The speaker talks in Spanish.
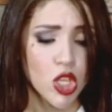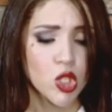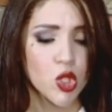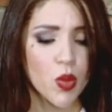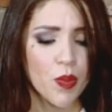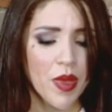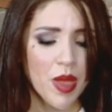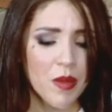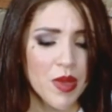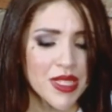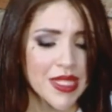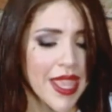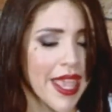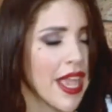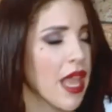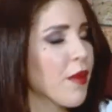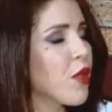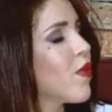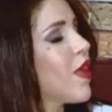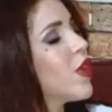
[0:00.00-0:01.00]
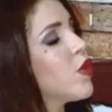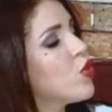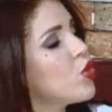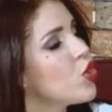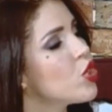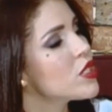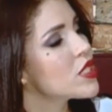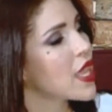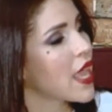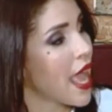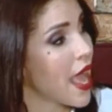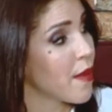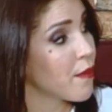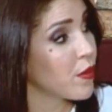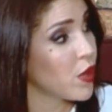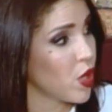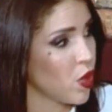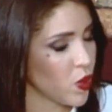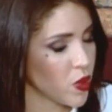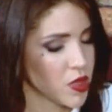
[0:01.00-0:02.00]
Supimos que han habido algunos
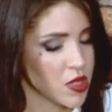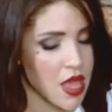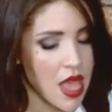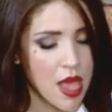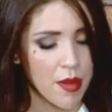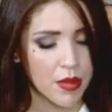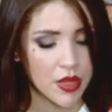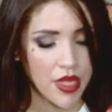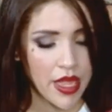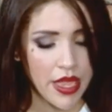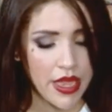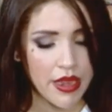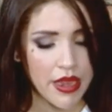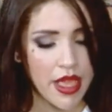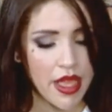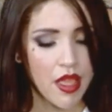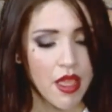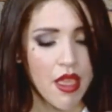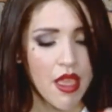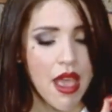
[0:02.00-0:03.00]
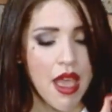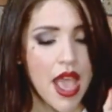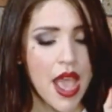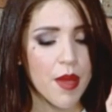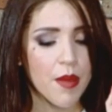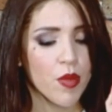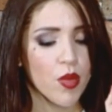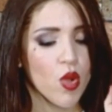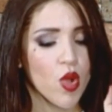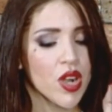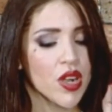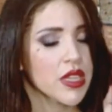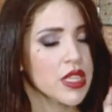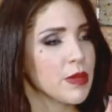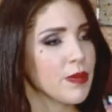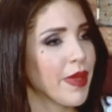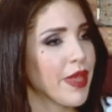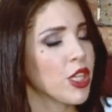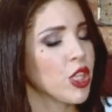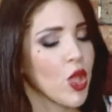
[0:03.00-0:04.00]
cambios, um, Dana, um, con
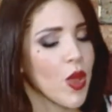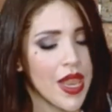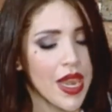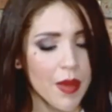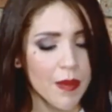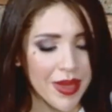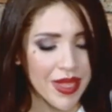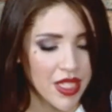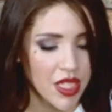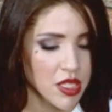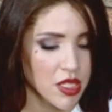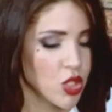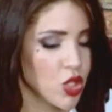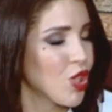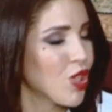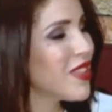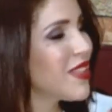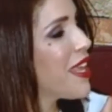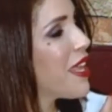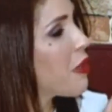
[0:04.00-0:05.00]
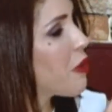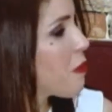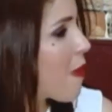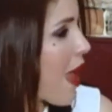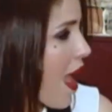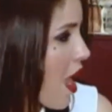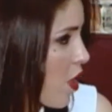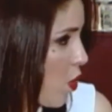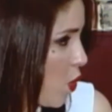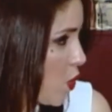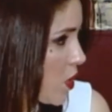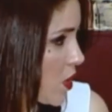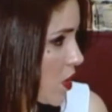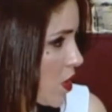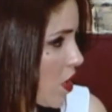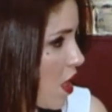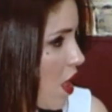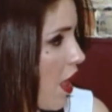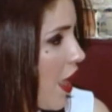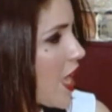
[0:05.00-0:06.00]
respecto a la petición de
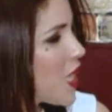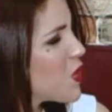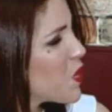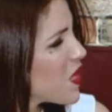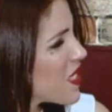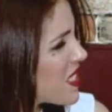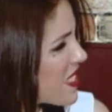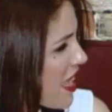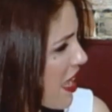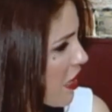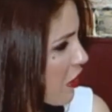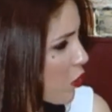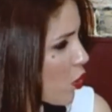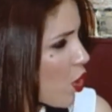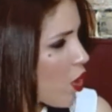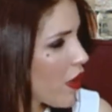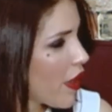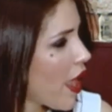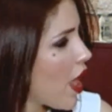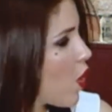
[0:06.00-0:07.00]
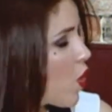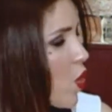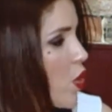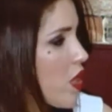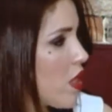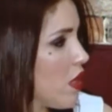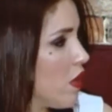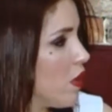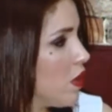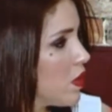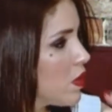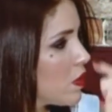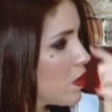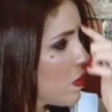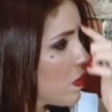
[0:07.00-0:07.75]
hermanos. ¿Eso es cierto? ¿Qué ha ocurrido?